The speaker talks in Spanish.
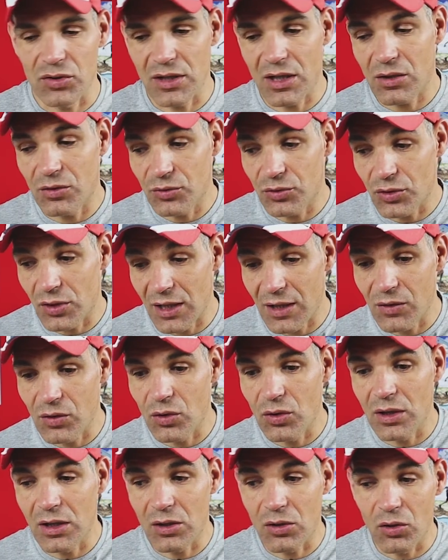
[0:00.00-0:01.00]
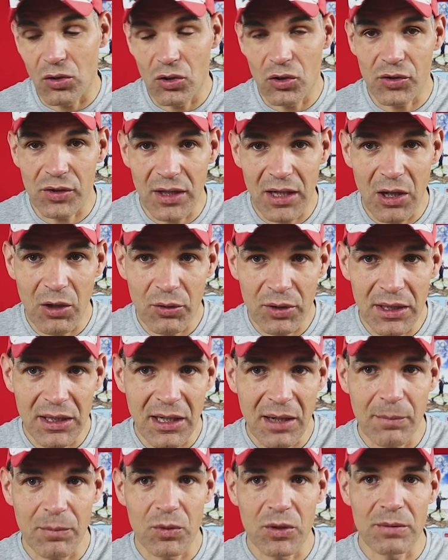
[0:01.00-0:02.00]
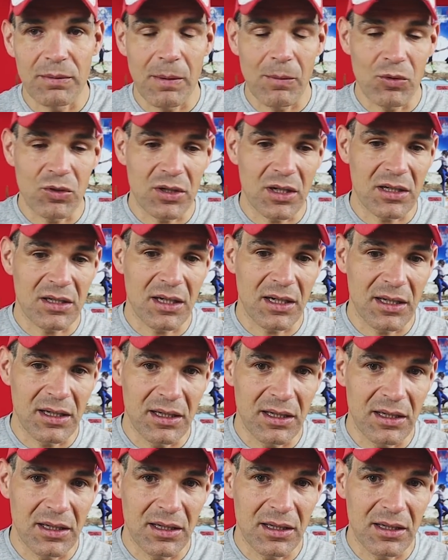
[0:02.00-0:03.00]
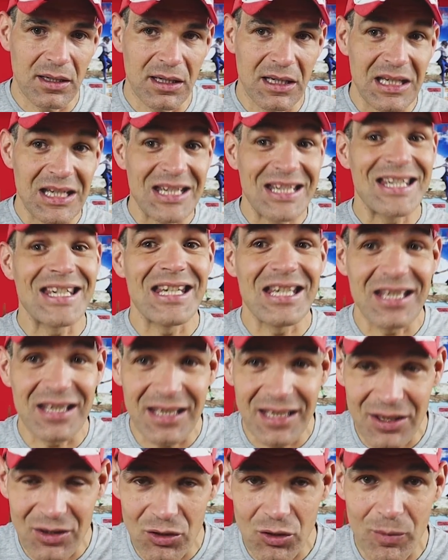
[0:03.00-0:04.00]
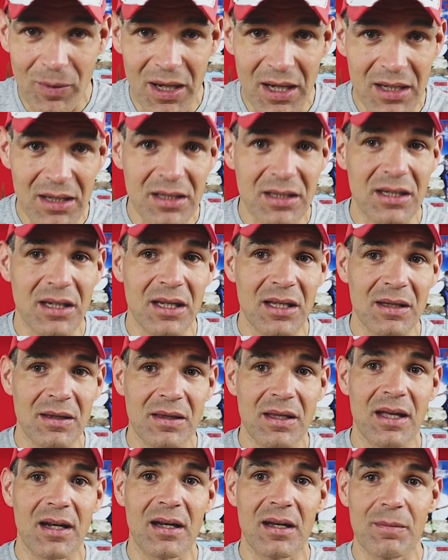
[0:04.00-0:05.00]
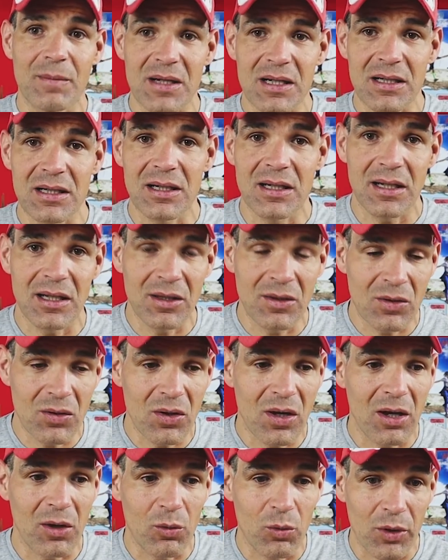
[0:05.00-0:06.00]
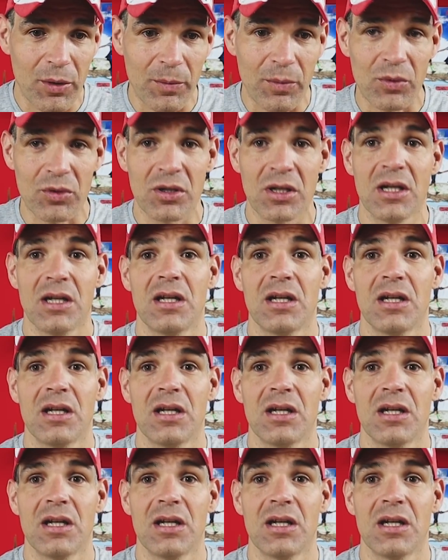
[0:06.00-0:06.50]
Ya controlando el color de la orina, pues vamos a seguir insistiendo más en darle más líquido al cuerpo